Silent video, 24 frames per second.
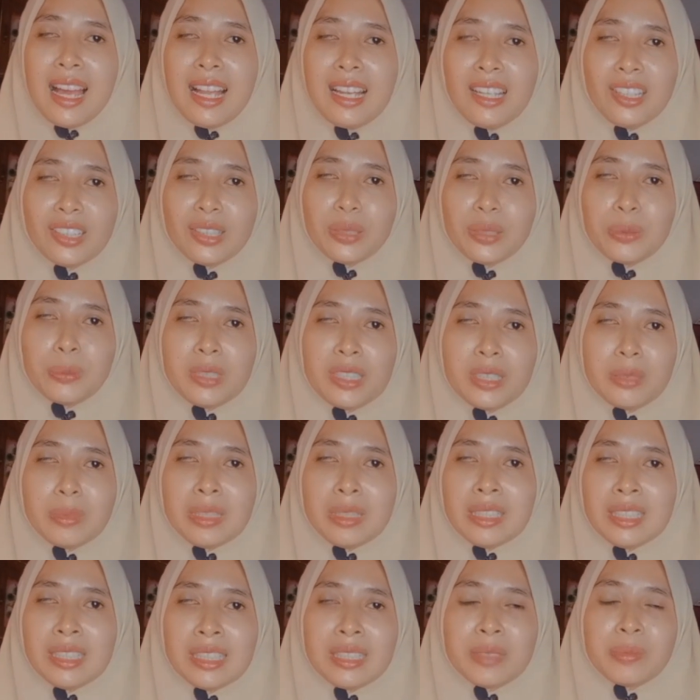
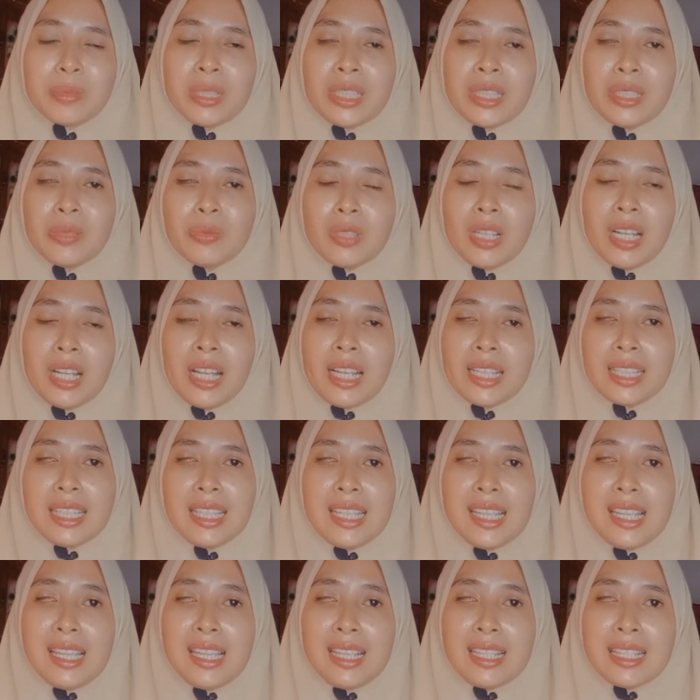teman-teman, bertemu
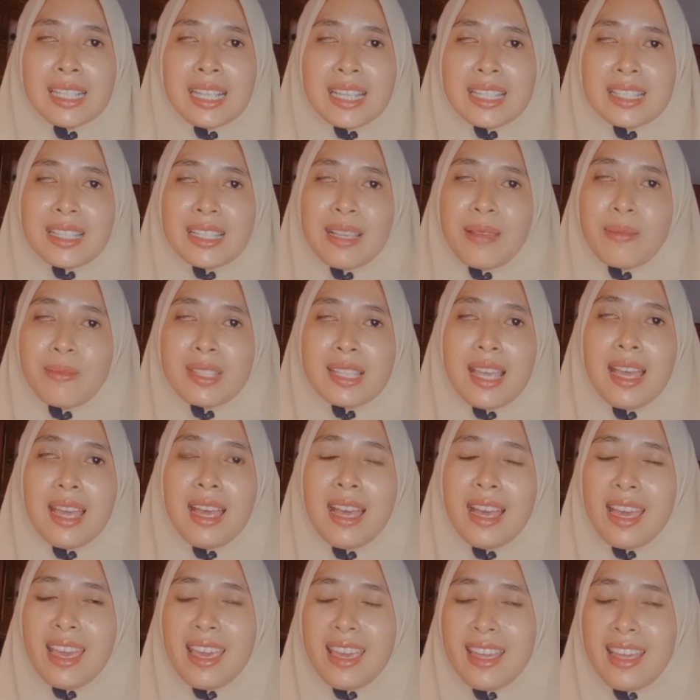lagi dengan
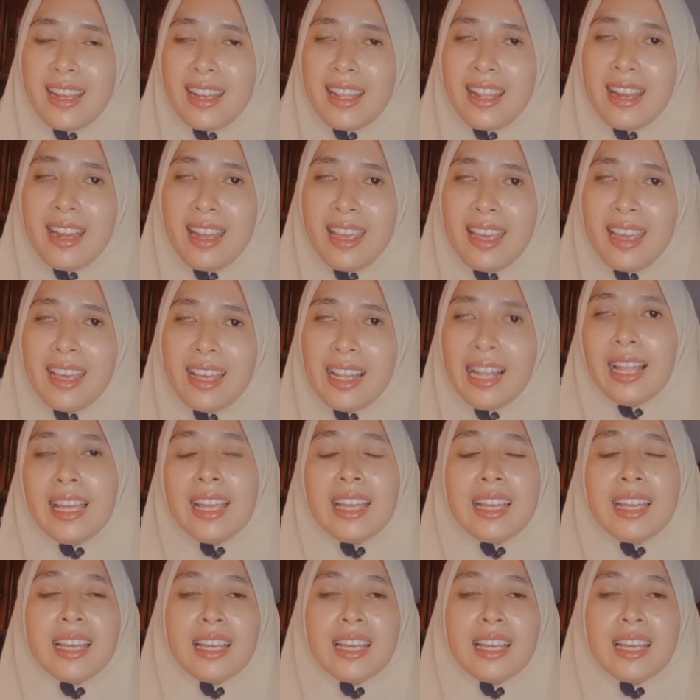Samsiah NLL.